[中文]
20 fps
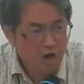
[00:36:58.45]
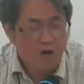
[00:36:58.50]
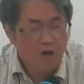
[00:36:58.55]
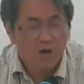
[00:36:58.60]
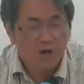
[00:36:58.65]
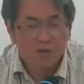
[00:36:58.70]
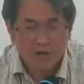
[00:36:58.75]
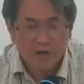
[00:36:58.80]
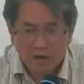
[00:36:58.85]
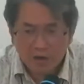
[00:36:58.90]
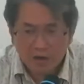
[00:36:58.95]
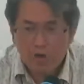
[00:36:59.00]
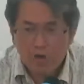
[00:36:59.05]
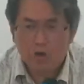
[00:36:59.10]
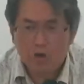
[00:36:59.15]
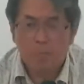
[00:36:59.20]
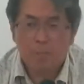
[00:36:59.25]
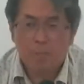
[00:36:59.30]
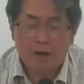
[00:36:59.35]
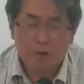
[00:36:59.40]
然后
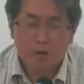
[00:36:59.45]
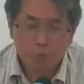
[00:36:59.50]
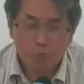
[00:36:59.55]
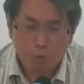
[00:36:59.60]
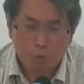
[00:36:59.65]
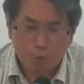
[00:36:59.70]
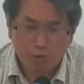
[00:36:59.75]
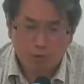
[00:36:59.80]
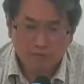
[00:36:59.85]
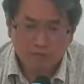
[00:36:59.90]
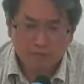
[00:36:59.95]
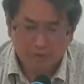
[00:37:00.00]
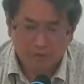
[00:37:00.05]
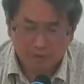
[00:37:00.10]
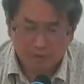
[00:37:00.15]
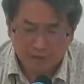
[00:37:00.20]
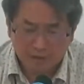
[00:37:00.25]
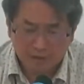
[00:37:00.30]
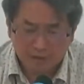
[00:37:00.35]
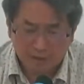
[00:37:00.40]
把国
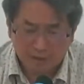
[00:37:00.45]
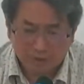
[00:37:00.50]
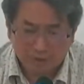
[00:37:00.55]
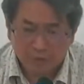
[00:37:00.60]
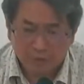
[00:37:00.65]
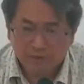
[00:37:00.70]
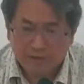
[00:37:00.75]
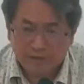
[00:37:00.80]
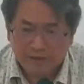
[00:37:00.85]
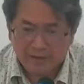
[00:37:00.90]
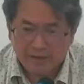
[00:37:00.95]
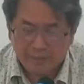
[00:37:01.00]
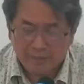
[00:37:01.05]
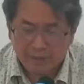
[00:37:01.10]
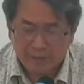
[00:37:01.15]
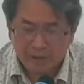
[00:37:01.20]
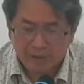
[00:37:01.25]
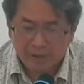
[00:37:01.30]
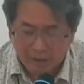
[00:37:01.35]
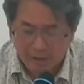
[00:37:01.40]
旗丢在么？
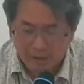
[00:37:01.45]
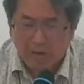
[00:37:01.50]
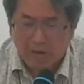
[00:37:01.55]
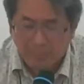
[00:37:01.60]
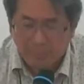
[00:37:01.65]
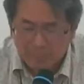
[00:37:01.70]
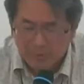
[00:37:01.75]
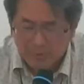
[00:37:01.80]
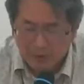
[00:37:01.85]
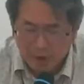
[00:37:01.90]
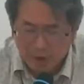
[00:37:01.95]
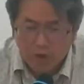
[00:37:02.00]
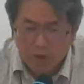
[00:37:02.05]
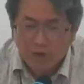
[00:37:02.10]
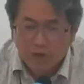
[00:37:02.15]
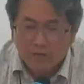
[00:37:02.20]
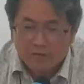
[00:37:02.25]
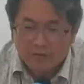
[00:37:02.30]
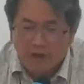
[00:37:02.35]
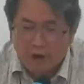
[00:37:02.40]
哎，叫不是丢，
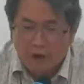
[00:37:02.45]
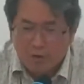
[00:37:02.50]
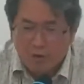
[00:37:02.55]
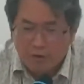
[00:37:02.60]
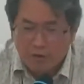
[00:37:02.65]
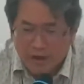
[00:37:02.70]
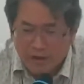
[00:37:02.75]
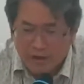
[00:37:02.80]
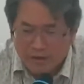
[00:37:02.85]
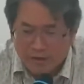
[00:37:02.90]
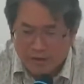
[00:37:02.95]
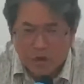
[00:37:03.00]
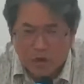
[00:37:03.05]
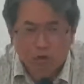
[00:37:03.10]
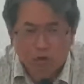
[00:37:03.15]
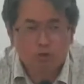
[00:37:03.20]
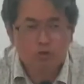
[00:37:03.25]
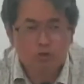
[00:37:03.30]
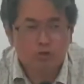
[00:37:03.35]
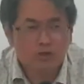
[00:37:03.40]
交给守
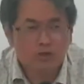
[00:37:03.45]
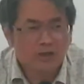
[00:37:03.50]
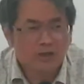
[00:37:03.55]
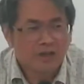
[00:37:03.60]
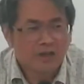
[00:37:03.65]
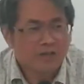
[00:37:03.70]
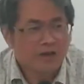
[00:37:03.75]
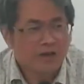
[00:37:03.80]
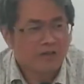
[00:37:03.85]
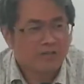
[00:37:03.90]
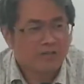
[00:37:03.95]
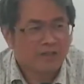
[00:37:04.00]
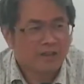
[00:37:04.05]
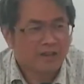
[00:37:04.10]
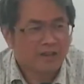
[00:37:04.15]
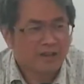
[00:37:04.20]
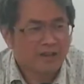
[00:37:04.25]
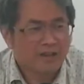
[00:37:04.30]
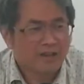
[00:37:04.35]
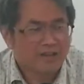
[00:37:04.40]
军，然后在那
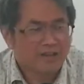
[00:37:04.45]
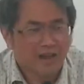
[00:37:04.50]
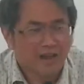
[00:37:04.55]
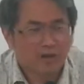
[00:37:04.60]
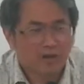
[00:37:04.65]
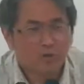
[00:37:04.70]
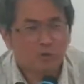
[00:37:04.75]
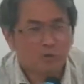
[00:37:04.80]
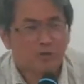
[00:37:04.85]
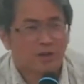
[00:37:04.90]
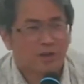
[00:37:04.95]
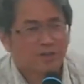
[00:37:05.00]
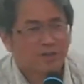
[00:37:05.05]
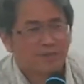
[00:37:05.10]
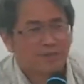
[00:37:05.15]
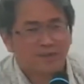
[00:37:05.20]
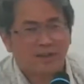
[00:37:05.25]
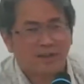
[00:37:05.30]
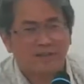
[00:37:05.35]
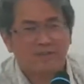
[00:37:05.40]
个仓库，然后
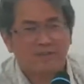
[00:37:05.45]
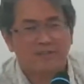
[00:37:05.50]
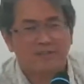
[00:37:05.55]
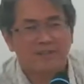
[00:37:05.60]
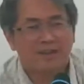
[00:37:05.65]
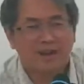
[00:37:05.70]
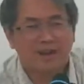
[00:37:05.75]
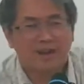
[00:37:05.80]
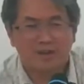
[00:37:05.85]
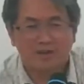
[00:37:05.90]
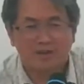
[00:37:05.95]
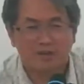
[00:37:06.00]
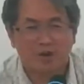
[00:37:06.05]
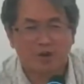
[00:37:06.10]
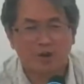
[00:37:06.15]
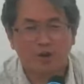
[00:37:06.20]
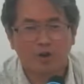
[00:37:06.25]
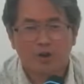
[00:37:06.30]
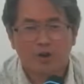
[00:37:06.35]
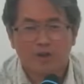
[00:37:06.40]
升起来的时
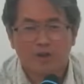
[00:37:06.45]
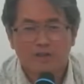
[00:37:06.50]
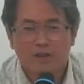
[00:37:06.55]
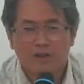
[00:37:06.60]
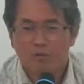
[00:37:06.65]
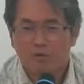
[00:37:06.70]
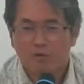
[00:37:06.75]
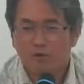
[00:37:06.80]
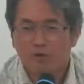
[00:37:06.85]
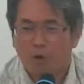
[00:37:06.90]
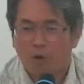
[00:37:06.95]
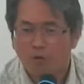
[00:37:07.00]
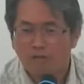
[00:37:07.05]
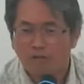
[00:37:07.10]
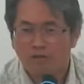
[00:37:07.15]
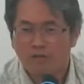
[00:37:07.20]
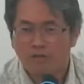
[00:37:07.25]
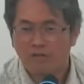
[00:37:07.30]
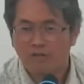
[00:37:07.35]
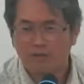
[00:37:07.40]
候，在我从
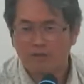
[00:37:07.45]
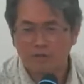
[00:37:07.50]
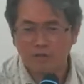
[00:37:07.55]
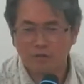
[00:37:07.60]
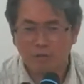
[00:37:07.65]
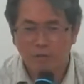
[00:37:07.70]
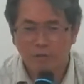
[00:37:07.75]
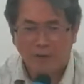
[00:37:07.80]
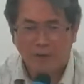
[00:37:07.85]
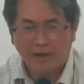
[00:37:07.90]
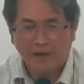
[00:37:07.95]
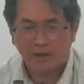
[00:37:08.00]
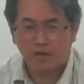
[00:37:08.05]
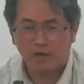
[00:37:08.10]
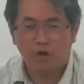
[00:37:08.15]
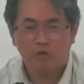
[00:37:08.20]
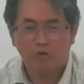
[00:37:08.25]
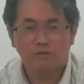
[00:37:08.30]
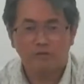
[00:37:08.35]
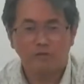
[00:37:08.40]
小接受反
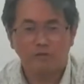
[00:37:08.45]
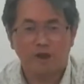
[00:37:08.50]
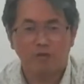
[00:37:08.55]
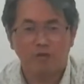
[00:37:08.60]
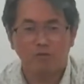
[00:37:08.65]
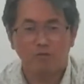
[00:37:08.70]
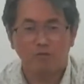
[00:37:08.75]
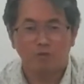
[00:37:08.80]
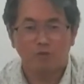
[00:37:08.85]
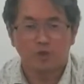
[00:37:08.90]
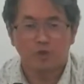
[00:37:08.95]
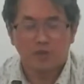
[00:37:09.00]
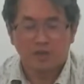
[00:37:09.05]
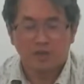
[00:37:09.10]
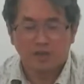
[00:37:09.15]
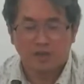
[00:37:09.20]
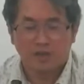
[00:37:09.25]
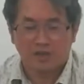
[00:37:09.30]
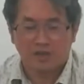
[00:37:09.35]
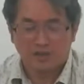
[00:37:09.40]
共教育
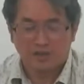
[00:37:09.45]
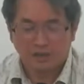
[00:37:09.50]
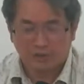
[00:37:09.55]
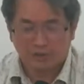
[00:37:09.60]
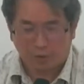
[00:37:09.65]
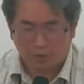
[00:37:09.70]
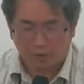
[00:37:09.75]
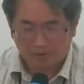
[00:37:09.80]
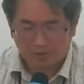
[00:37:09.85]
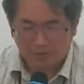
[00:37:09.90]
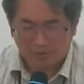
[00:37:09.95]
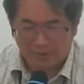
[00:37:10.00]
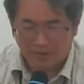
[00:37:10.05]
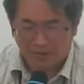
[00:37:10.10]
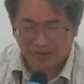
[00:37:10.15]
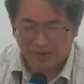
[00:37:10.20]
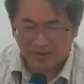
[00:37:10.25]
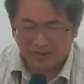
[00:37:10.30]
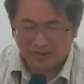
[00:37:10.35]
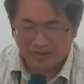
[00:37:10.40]
的那种什么
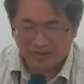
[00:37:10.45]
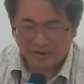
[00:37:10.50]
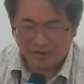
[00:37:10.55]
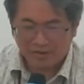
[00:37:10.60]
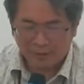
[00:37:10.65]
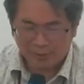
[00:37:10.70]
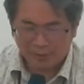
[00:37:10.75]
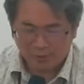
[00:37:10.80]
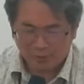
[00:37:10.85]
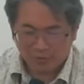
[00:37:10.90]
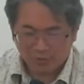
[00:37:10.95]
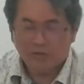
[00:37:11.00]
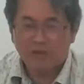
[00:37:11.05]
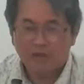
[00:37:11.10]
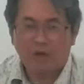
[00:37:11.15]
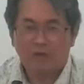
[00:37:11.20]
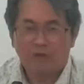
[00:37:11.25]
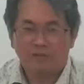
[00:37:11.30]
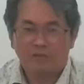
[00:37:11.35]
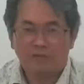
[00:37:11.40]
那种熏
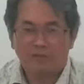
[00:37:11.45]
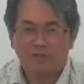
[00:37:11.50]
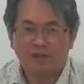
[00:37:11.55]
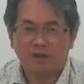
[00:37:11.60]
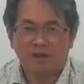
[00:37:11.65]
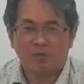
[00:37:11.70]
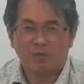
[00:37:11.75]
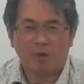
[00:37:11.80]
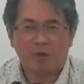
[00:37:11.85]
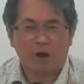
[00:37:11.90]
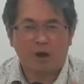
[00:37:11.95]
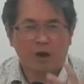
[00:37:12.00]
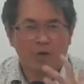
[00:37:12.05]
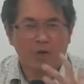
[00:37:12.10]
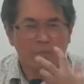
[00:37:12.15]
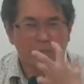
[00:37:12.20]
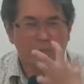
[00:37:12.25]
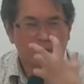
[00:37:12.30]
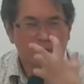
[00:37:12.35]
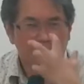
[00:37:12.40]
陶之下，哇，我
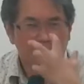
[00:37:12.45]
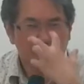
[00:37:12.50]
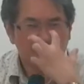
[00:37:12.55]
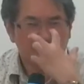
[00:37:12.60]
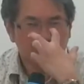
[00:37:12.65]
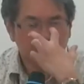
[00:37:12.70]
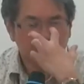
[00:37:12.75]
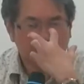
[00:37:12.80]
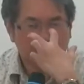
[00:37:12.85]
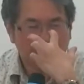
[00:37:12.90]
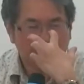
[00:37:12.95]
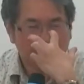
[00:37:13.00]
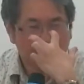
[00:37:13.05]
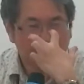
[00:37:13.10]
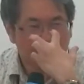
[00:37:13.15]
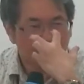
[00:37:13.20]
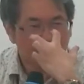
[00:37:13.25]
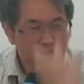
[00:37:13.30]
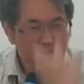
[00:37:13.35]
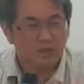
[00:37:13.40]
们两
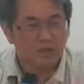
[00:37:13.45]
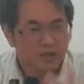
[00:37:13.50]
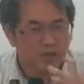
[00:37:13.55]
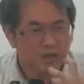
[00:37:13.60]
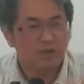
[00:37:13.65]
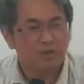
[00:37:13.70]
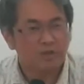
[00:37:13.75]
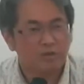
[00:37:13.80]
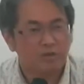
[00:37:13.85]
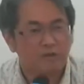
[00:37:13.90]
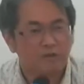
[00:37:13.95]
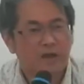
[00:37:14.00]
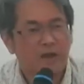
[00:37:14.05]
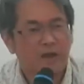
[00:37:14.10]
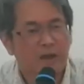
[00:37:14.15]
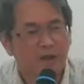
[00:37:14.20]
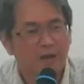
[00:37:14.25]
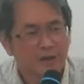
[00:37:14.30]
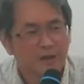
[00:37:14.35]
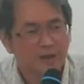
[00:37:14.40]
行热泪就下
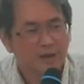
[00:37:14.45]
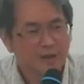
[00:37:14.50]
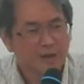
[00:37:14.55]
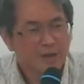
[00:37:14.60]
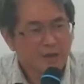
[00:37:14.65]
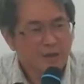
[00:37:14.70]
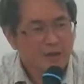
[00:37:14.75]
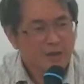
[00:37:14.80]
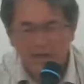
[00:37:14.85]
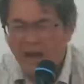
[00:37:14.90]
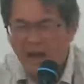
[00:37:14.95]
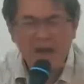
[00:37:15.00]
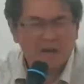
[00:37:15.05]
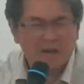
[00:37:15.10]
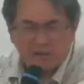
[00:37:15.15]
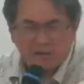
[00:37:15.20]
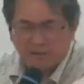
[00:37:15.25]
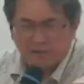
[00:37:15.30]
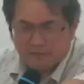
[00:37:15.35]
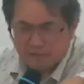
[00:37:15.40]
来了。看
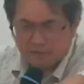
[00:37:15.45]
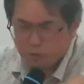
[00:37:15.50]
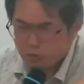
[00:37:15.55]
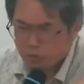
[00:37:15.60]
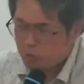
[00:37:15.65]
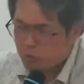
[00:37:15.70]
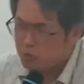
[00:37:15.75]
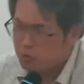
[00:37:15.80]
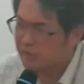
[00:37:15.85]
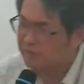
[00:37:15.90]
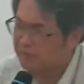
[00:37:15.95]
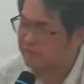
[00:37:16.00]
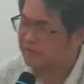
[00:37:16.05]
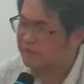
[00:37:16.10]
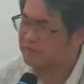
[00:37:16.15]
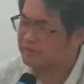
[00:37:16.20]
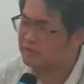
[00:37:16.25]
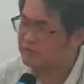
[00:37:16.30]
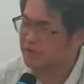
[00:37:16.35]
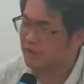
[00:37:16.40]
一次哭一次，
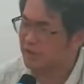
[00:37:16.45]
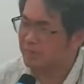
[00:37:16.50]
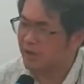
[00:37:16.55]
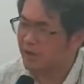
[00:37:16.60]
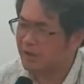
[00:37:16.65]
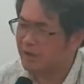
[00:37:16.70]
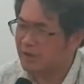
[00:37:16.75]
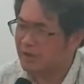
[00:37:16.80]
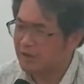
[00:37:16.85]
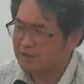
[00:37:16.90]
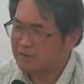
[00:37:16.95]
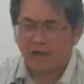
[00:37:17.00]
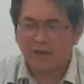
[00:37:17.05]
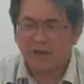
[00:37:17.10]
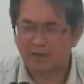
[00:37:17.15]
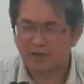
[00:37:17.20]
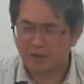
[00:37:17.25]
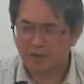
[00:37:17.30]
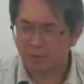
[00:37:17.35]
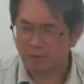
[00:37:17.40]
知道吗？当
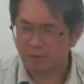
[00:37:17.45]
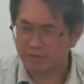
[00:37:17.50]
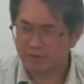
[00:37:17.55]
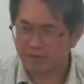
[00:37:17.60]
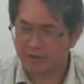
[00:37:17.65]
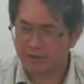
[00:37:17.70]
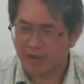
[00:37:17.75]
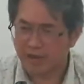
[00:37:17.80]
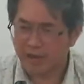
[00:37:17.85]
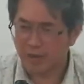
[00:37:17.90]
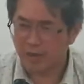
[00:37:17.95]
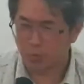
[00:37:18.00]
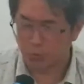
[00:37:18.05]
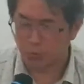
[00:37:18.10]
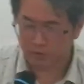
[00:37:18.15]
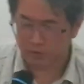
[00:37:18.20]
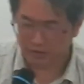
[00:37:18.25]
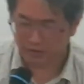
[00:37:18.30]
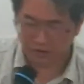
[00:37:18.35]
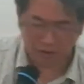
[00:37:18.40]
年我也是很爱国
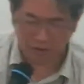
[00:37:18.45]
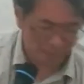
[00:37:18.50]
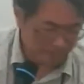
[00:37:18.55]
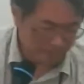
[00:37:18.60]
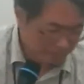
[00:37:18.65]
的，哈。